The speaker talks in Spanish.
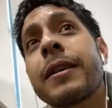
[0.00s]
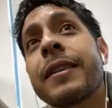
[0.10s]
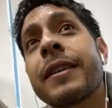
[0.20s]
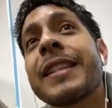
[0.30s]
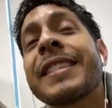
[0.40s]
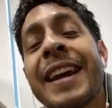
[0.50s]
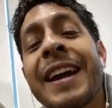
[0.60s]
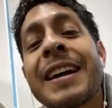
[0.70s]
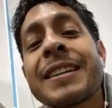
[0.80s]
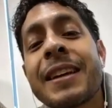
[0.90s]
que
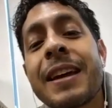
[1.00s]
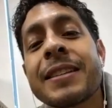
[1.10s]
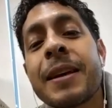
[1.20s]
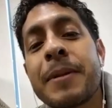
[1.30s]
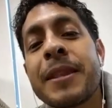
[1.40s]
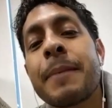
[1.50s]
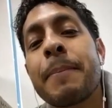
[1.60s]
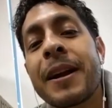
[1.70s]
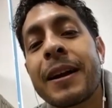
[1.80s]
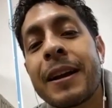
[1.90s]
tenga esa, vida
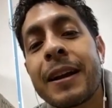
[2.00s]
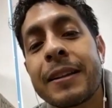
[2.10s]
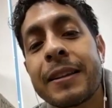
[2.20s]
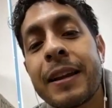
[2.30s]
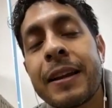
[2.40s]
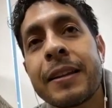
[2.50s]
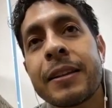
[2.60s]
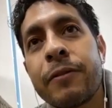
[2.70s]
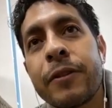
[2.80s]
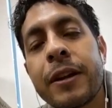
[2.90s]
para que la gente la
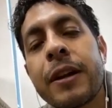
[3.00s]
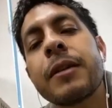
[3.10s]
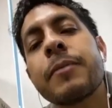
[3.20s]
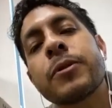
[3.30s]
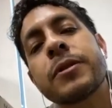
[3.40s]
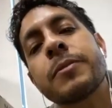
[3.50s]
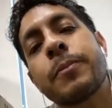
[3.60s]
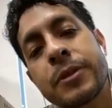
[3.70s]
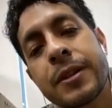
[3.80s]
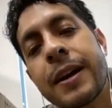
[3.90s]
identifique y pues
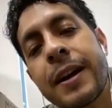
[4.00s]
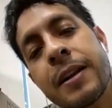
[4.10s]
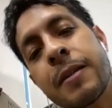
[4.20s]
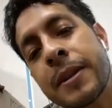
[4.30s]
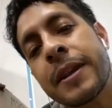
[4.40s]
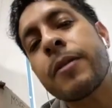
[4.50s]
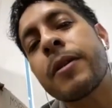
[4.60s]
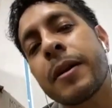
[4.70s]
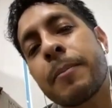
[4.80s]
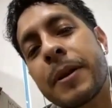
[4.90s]
después sacar el video
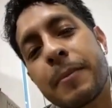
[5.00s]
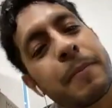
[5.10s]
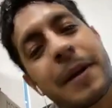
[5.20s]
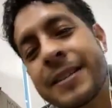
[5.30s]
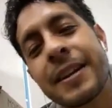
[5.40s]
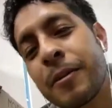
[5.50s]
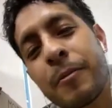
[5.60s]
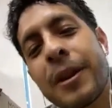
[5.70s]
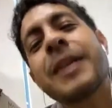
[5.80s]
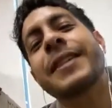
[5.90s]
que pues, va a ser como
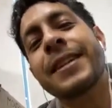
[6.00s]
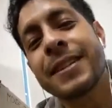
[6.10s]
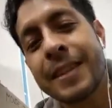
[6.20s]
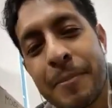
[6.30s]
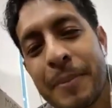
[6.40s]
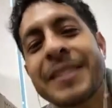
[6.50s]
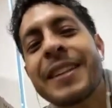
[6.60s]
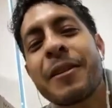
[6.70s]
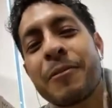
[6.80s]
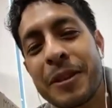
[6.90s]
la cereza del
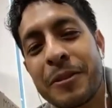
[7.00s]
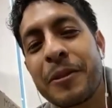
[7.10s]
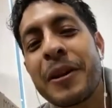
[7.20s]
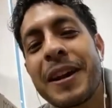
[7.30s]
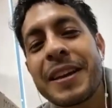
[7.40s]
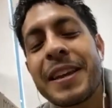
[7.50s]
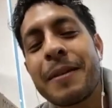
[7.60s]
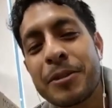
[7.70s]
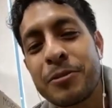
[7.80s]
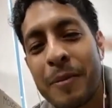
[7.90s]
pastel cuando ya
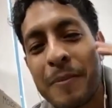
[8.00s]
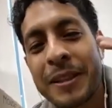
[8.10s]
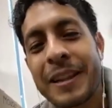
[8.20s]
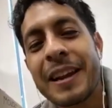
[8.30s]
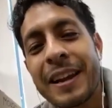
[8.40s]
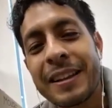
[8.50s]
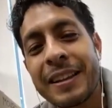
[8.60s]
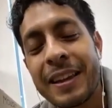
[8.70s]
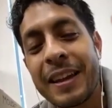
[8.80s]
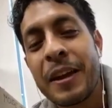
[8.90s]
visualmente la
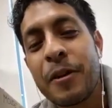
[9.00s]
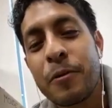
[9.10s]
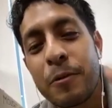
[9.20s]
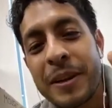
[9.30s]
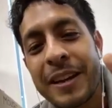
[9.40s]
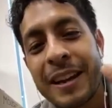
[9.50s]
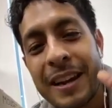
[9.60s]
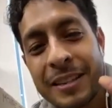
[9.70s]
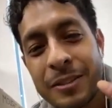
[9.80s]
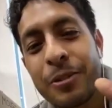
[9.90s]
gente ubique la
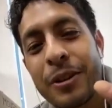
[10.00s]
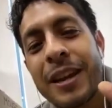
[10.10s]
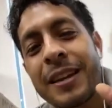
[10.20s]
historia y